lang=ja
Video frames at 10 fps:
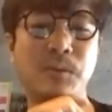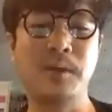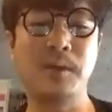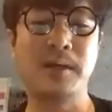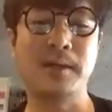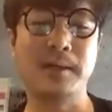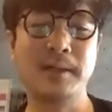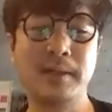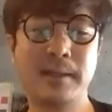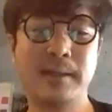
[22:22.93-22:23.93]
が、
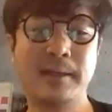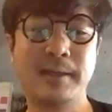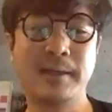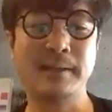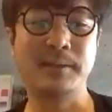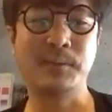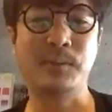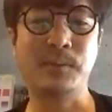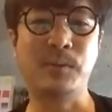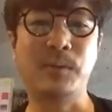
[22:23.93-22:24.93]
あ
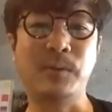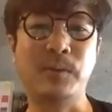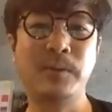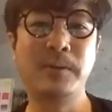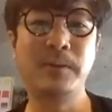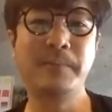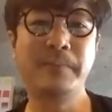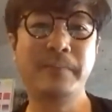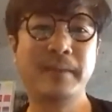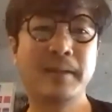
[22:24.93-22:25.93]
の、
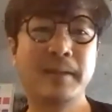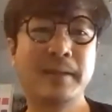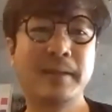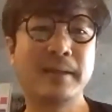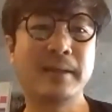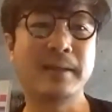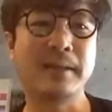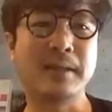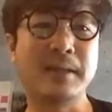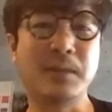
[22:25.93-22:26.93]

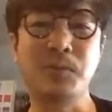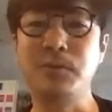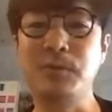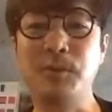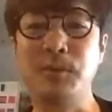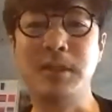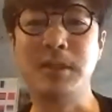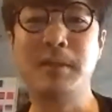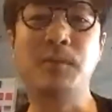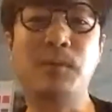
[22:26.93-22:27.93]
建築家の職業の一
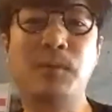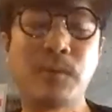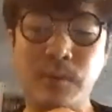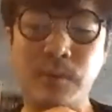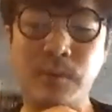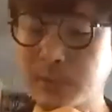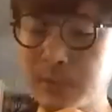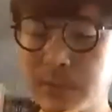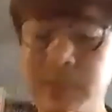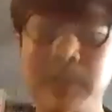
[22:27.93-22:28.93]
番
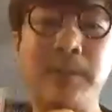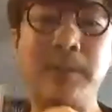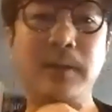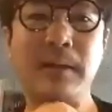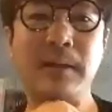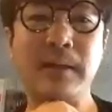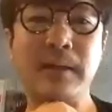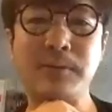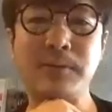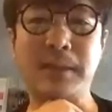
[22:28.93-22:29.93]
こう、
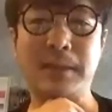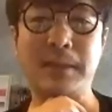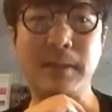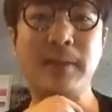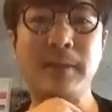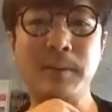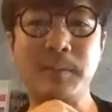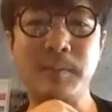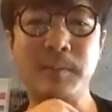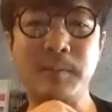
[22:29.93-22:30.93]
格じゃないですか。
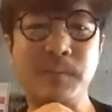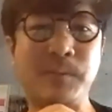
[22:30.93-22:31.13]
もう